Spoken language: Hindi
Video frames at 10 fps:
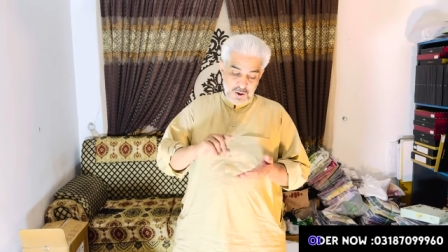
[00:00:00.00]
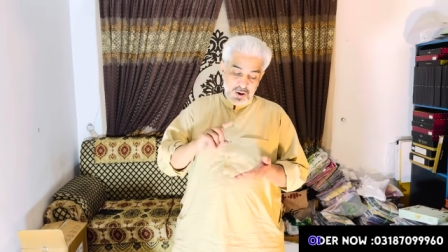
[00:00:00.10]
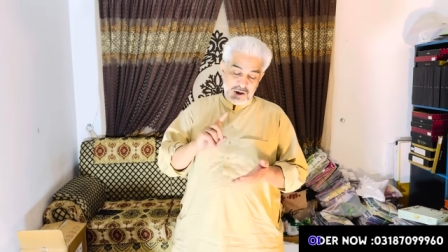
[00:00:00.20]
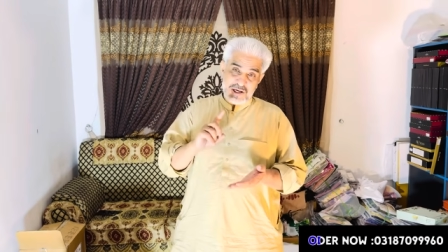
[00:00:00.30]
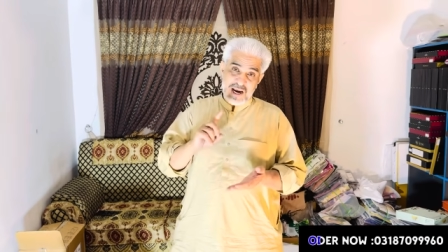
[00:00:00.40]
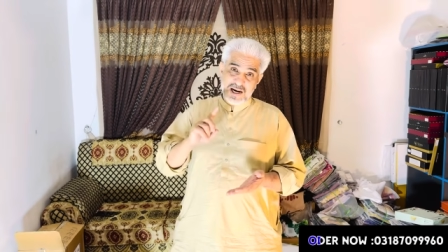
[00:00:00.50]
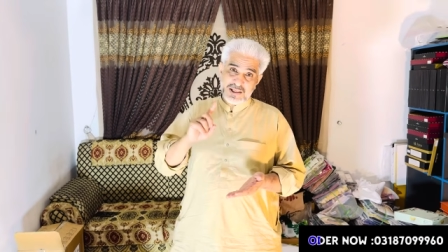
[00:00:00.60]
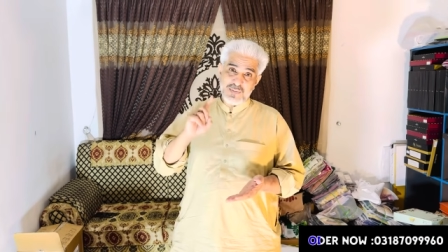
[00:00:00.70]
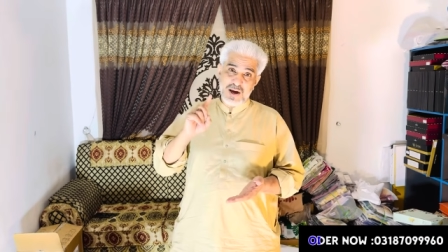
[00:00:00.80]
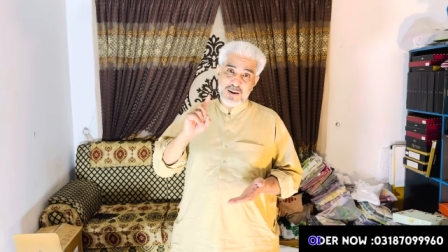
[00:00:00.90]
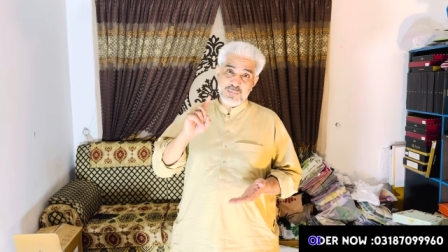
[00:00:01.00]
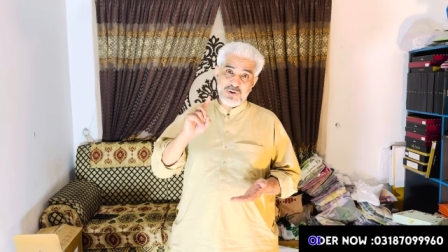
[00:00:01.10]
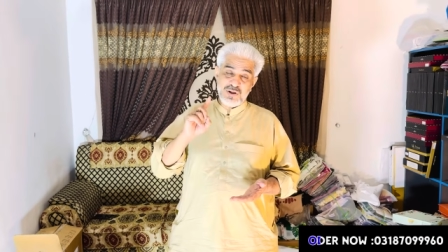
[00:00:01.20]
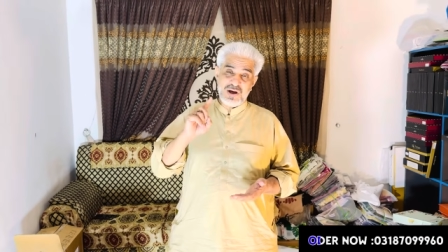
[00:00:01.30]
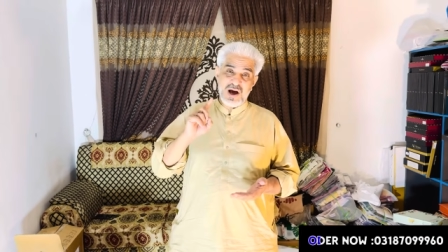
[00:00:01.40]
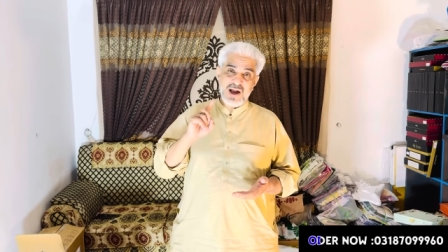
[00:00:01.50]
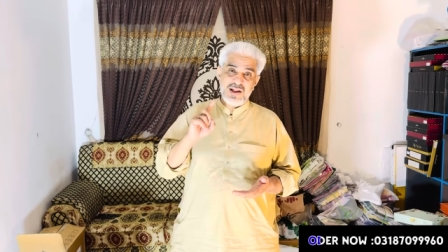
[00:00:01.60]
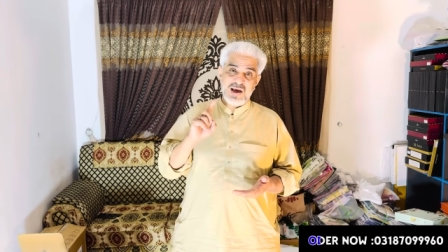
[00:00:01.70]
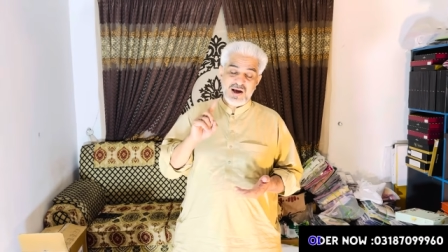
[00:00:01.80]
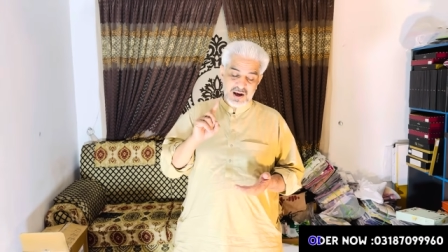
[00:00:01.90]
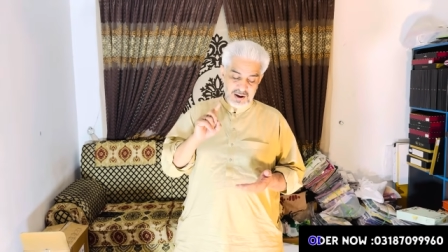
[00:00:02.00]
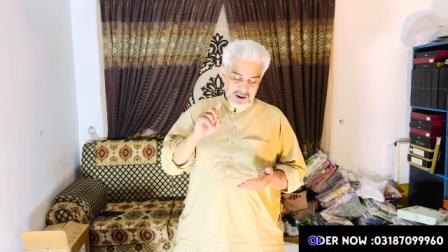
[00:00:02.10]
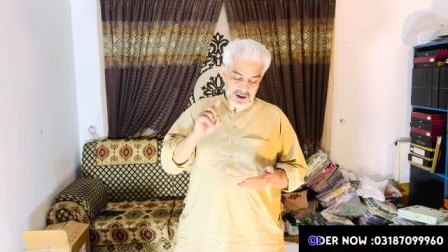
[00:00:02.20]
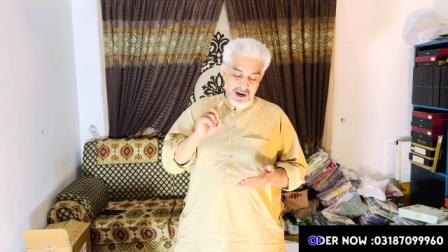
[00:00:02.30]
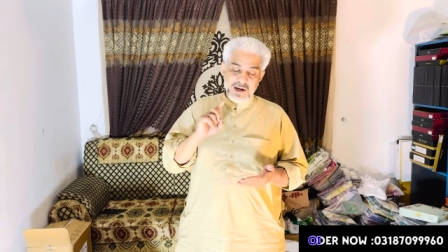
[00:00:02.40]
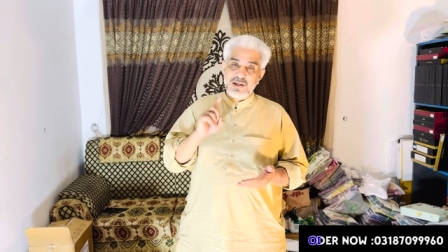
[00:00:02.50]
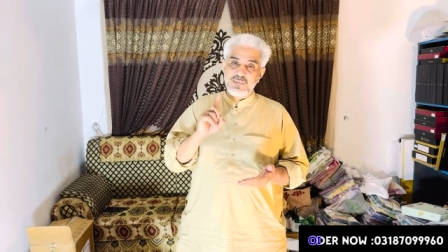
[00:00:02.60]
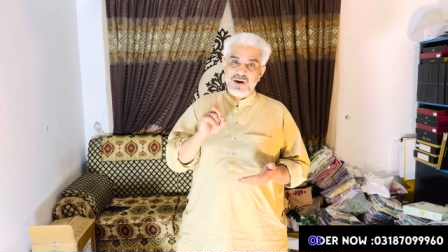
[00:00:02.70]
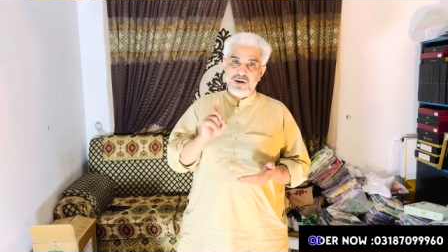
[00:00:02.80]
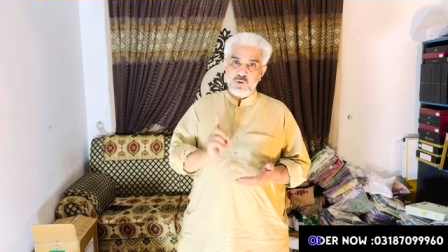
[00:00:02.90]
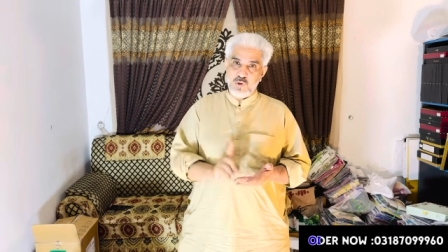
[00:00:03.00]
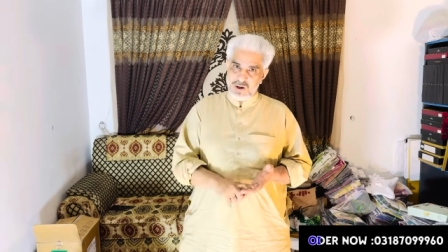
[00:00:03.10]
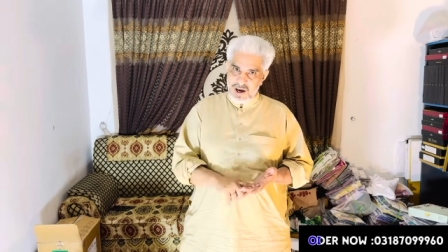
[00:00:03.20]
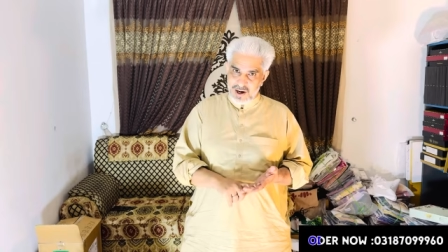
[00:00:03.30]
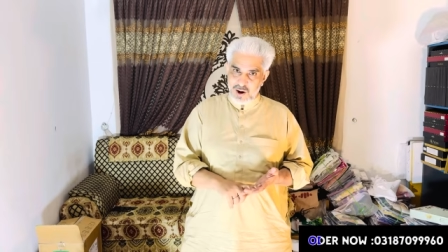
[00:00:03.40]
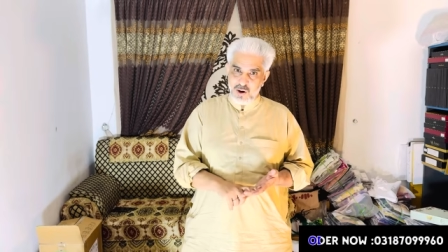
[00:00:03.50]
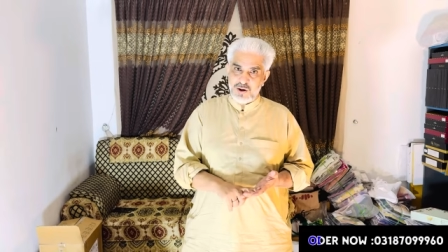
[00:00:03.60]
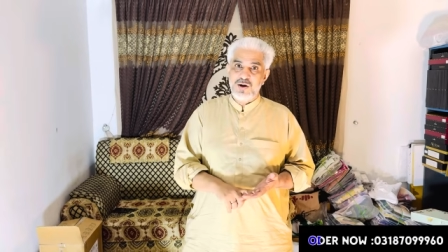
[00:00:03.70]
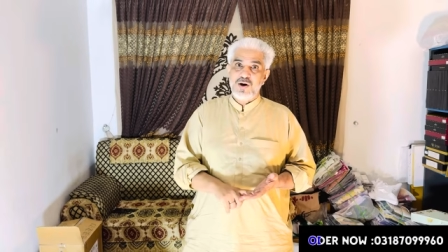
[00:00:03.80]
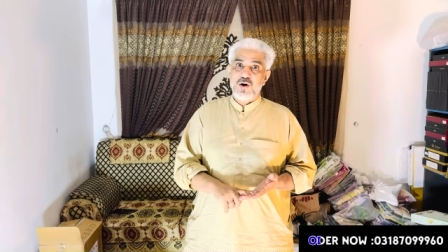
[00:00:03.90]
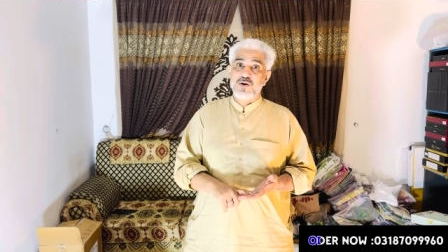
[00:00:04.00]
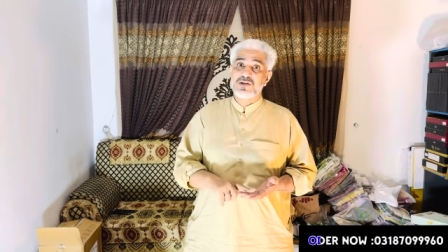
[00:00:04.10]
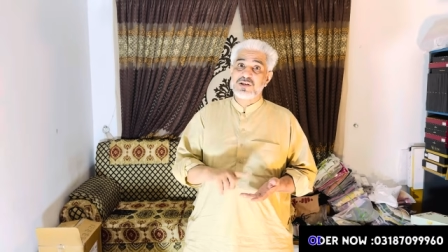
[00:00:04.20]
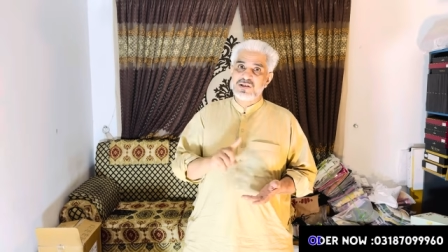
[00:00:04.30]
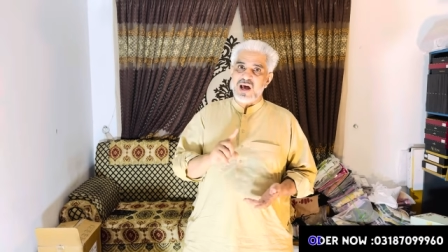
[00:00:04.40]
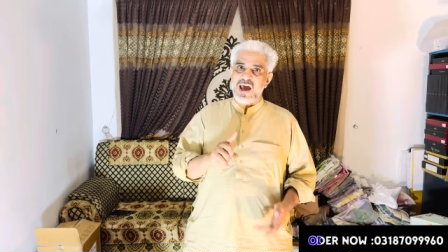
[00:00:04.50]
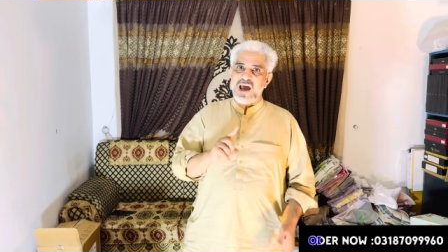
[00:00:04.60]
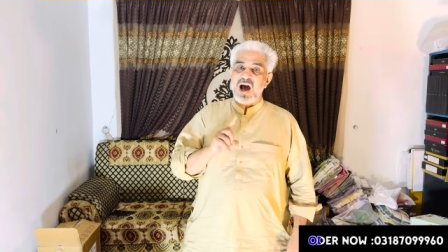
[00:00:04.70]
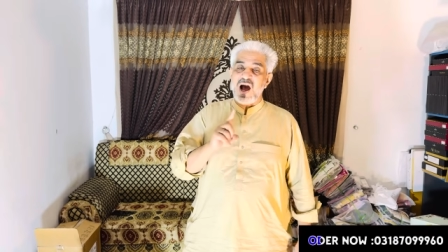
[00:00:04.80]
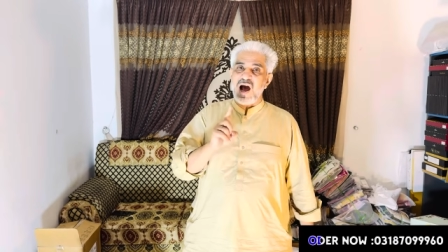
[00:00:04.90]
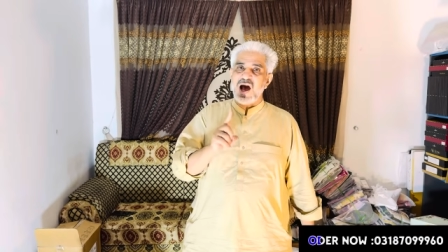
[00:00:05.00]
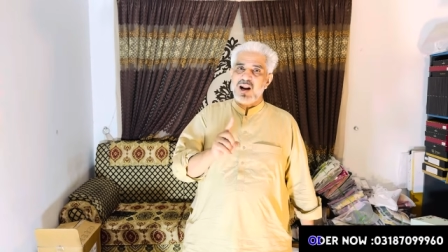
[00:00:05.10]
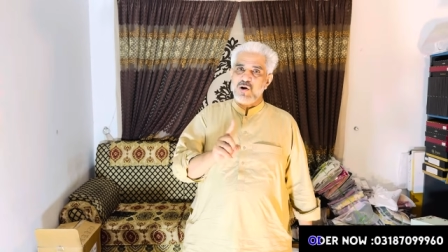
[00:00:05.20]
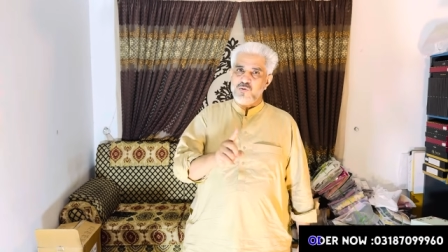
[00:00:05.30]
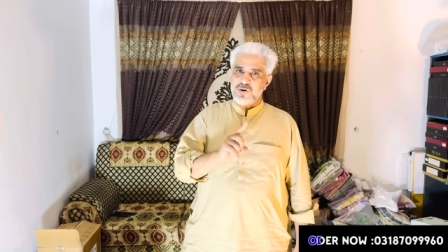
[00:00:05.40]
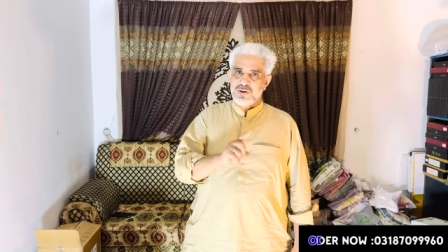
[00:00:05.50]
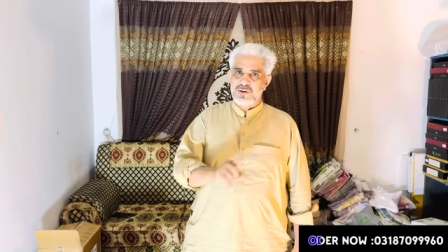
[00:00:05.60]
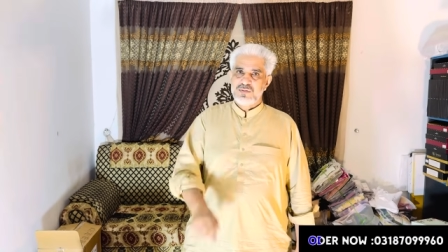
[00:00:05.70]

और जेंट्स में आपको दिखाया जाएगा लेडीज़ में डोरिया लोन और साया ऑल ओवर